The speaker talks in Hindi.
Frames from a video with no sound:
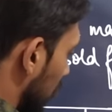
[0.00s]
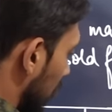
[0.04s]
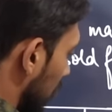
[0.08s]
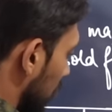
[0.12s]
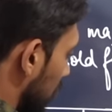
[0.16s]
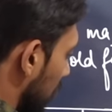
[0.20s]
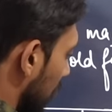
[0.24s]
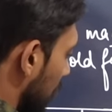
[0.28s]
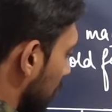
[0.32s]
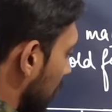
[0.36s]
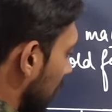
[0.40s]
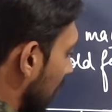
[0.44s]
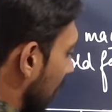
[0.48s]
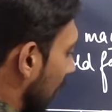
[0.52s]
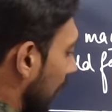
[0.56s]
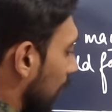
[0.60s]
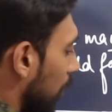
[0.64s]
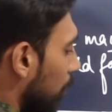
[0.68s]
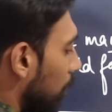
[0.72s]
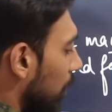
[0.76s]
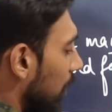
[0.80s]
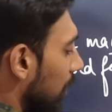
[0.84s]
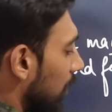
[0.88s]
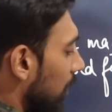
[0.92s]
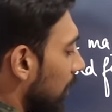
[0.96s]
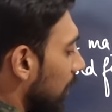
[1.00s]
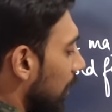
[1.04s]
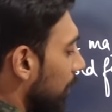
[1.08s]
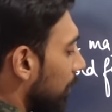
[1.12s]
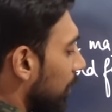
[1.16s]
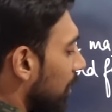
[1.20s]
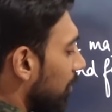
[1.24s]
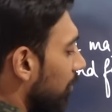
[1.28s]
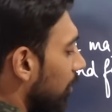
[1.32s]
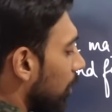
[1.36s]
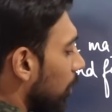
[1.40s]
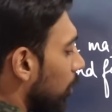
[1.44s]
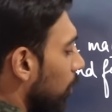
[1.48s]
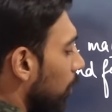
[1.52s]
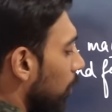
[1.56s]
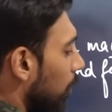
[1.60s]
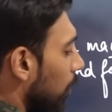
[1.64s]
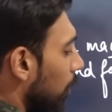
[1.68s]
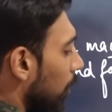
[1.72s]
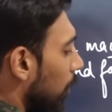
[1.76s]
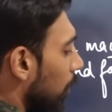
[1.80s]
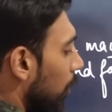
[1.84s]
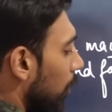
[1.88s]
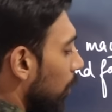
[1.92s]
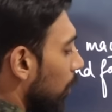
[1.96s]
से जब भी एक्यूमलेटेड डेप गिवन हो
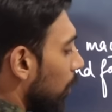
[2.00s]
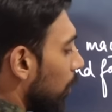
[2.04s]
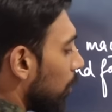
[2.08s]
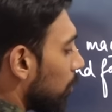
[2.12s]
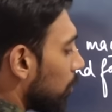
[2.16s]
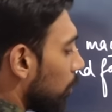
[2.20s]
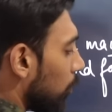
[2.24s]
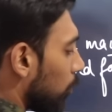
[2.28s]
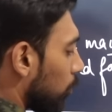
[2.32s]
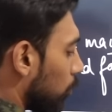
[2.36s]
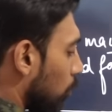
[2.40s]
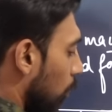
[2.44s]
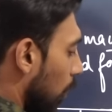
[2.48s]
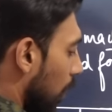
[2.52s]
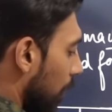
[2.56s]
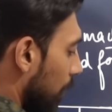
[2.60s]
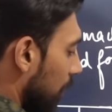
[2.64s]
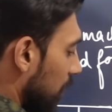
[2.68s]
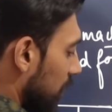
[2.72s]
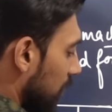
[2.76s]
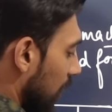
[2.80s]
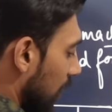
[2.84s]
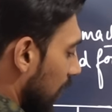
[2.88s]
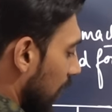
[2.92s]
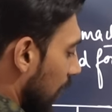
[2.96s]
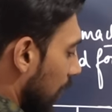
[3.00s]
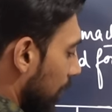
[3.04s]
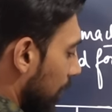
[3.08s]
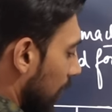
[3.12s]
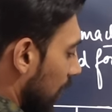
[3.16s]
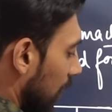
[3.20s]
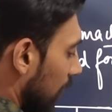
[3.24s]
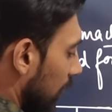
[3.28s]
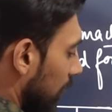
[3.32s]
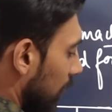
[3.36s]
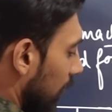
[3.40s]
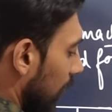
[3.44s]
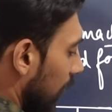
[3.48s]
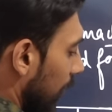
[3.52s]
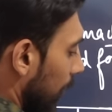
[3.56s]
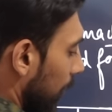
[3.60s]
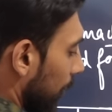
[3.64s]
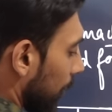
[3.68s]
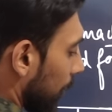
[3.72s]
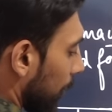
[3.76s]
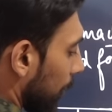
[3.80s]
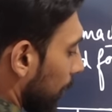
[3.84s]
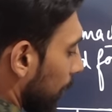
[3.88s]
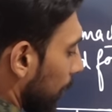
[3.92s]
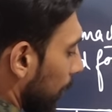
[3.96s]
तो उसको हमेशा यहाँ पे लिखते हैं
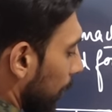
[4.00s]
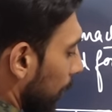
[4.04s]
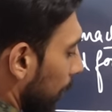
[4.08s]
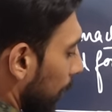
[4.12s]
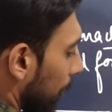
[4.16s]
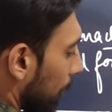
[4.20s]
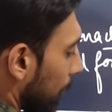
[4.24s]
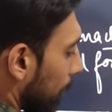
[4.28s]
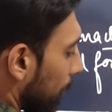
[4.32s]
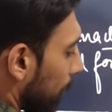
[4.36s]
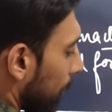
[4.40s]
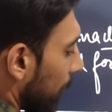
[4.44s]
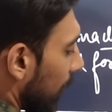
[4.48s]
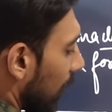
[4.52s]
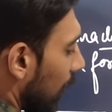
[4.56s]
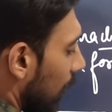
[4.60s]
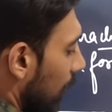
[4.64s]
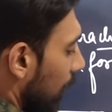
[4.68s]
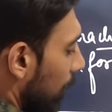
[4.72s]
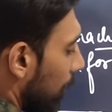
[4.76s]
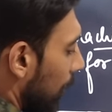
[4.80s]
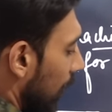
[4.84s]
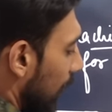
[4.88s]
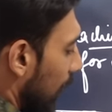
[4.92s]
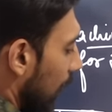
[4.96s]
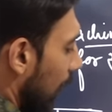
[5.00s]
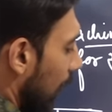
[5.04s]
मैंने